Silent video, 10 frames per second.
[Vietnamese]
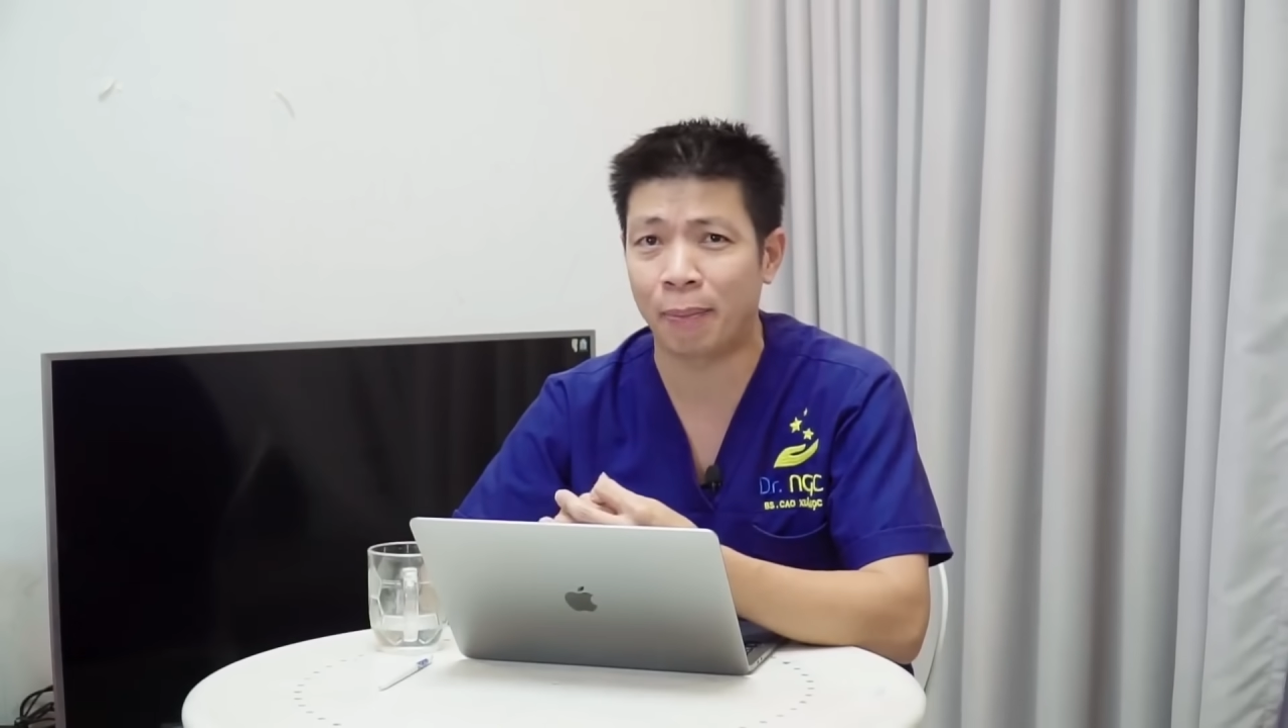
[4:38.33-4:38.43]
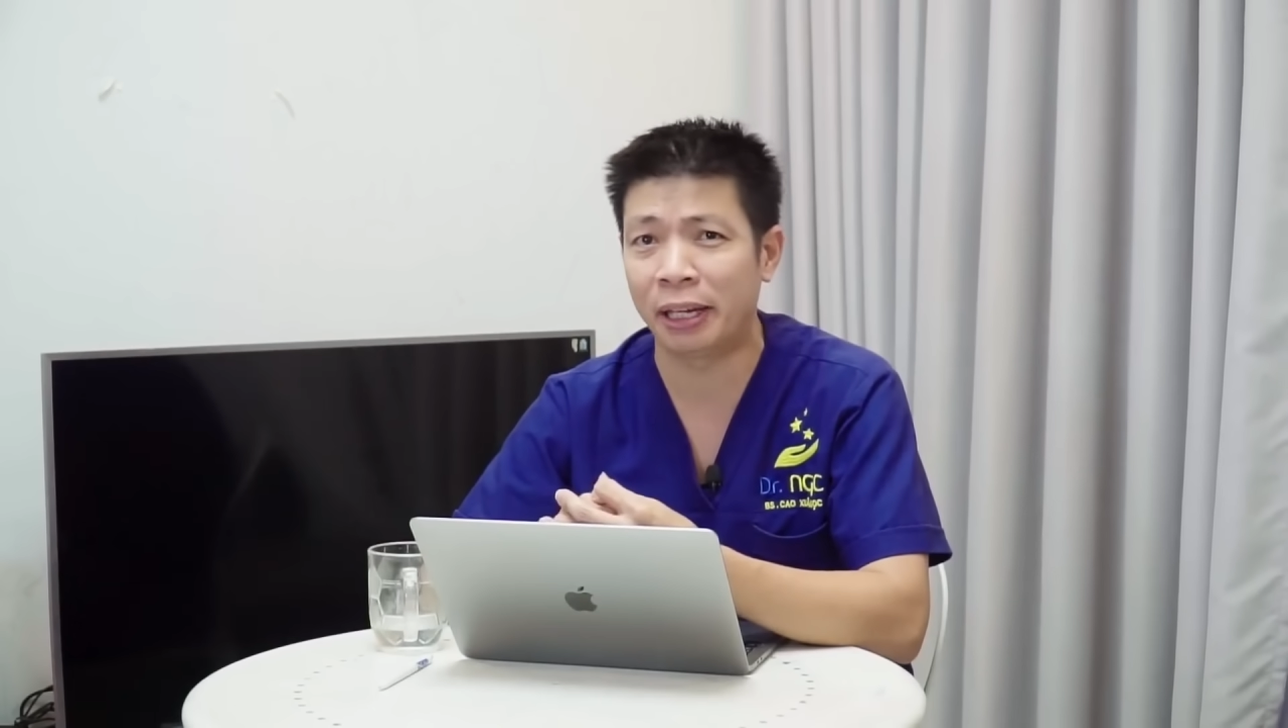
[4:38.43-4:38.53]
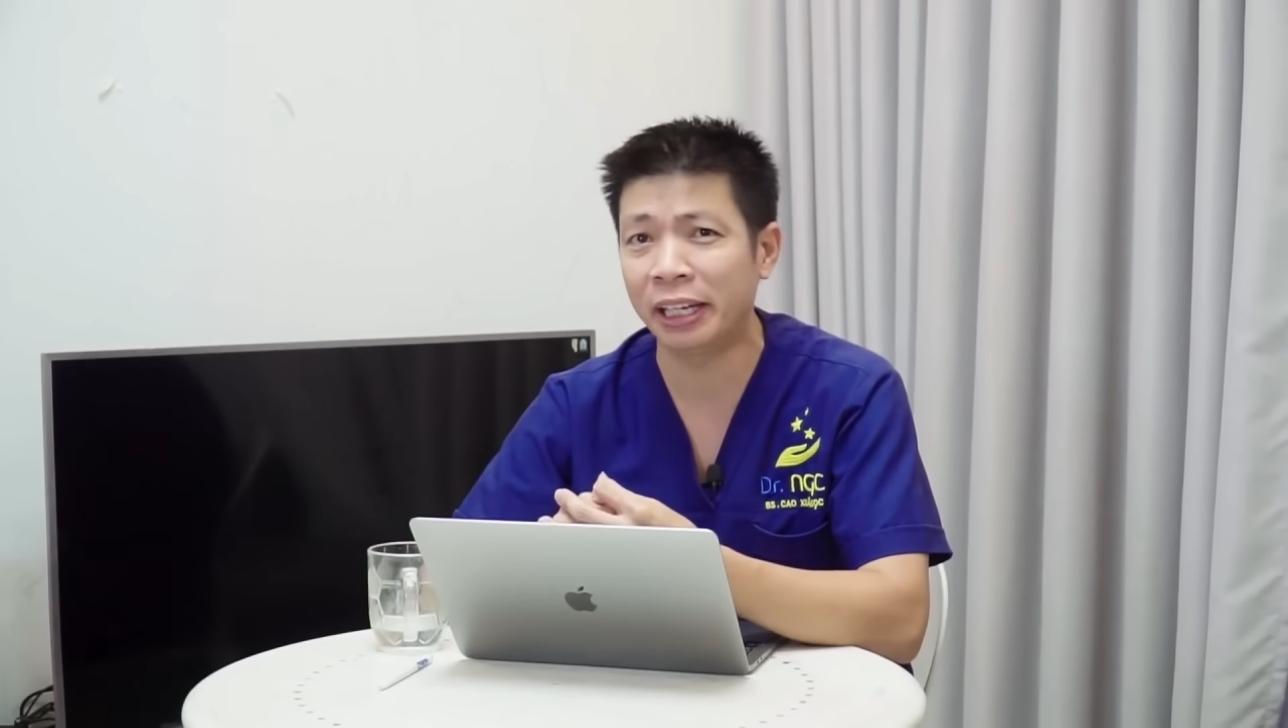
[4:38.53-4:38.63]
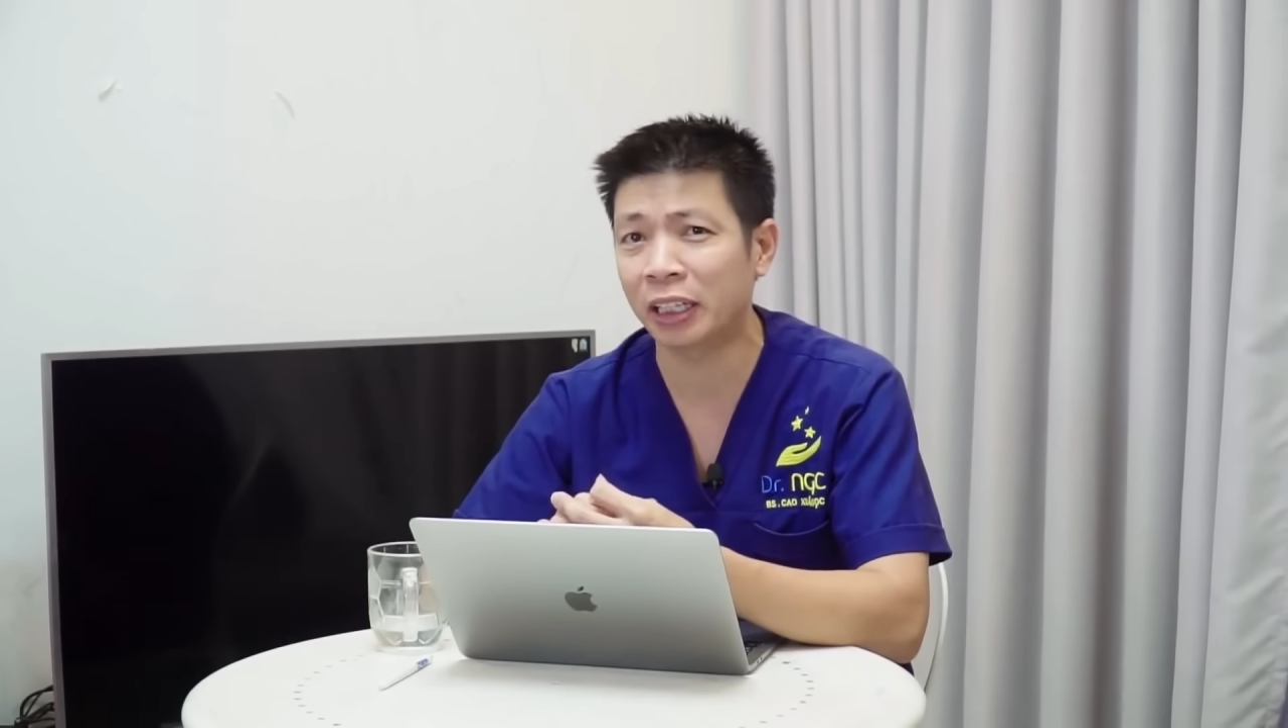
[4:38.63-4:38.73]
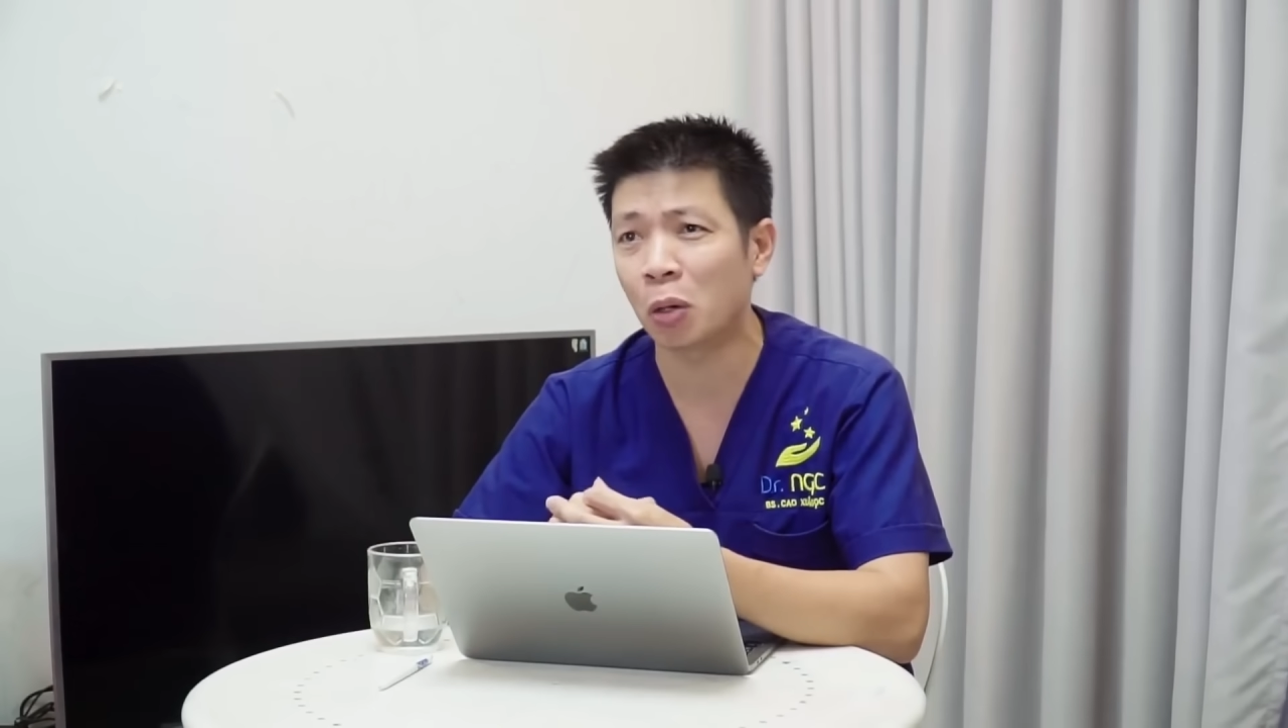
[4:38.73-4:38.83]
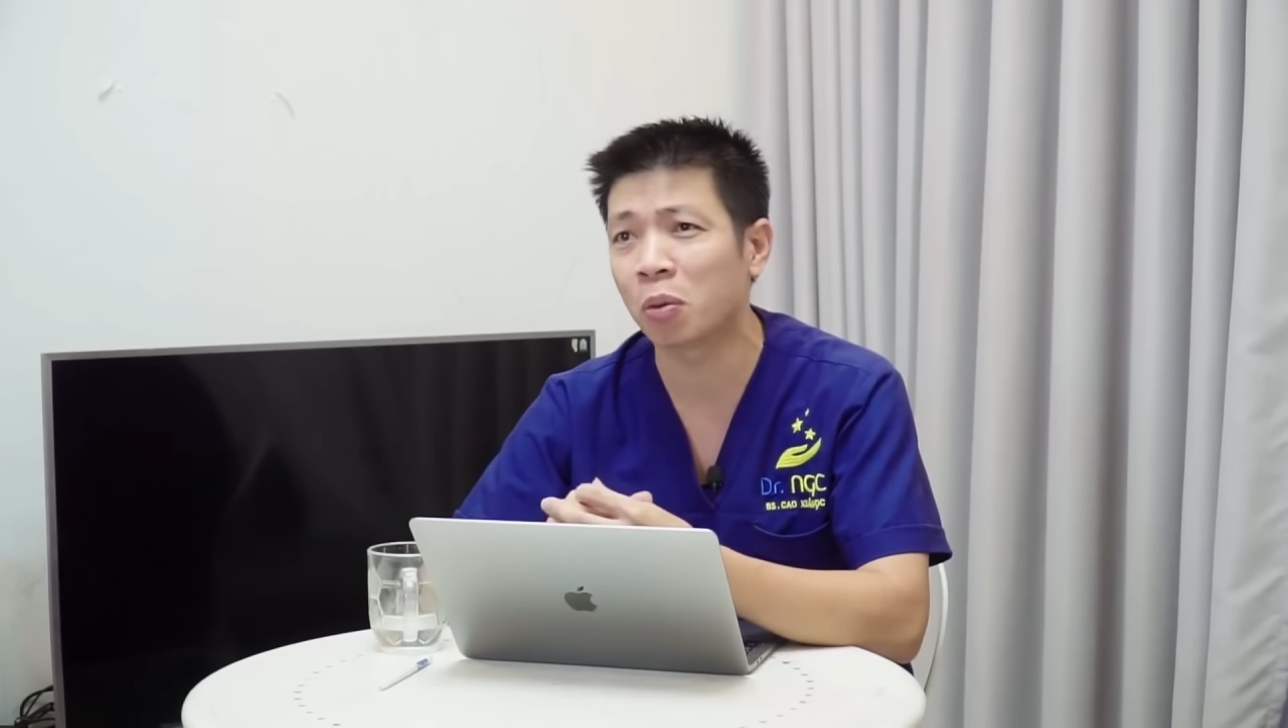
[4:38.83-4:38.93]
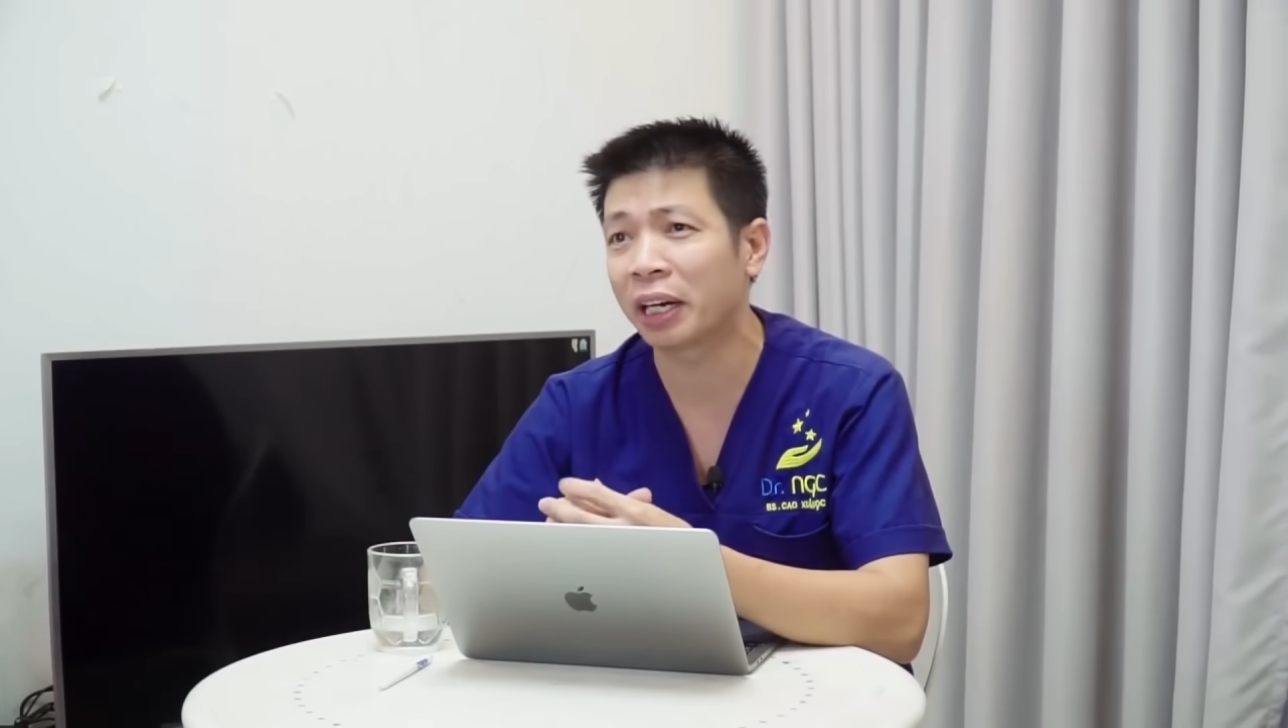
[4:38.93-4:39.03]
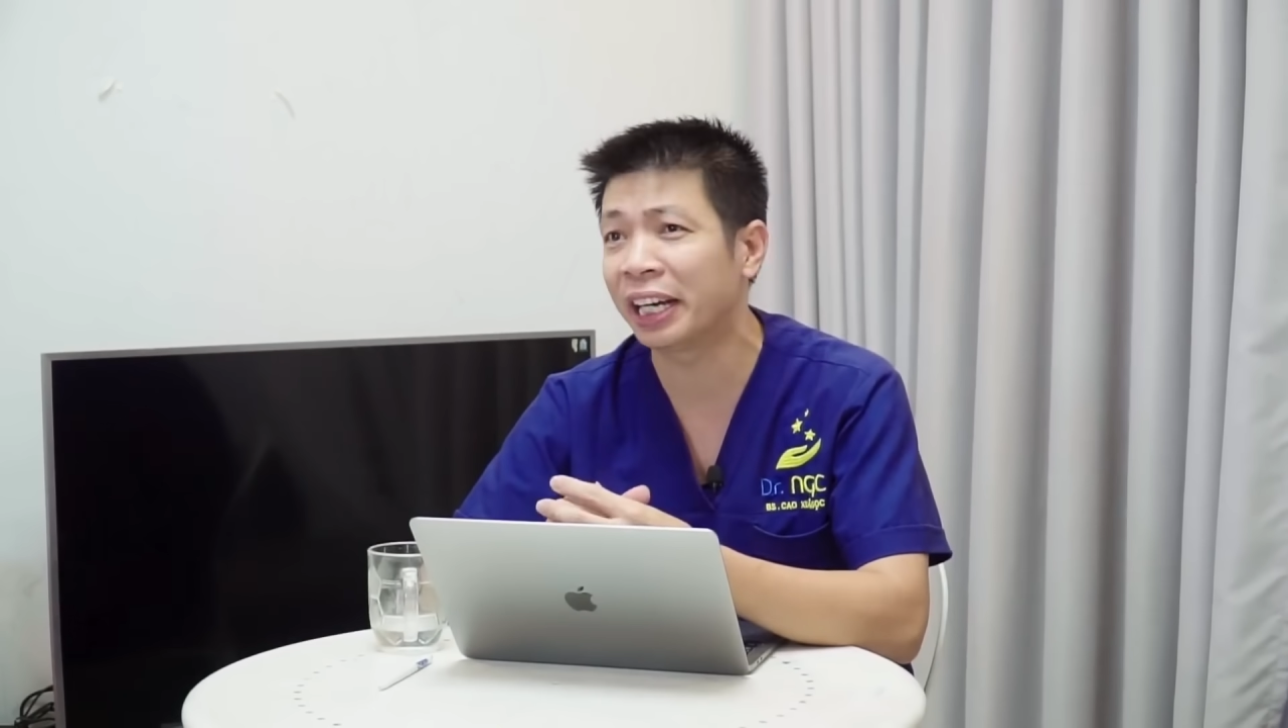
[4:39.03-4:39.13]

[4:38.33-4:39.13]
em hít không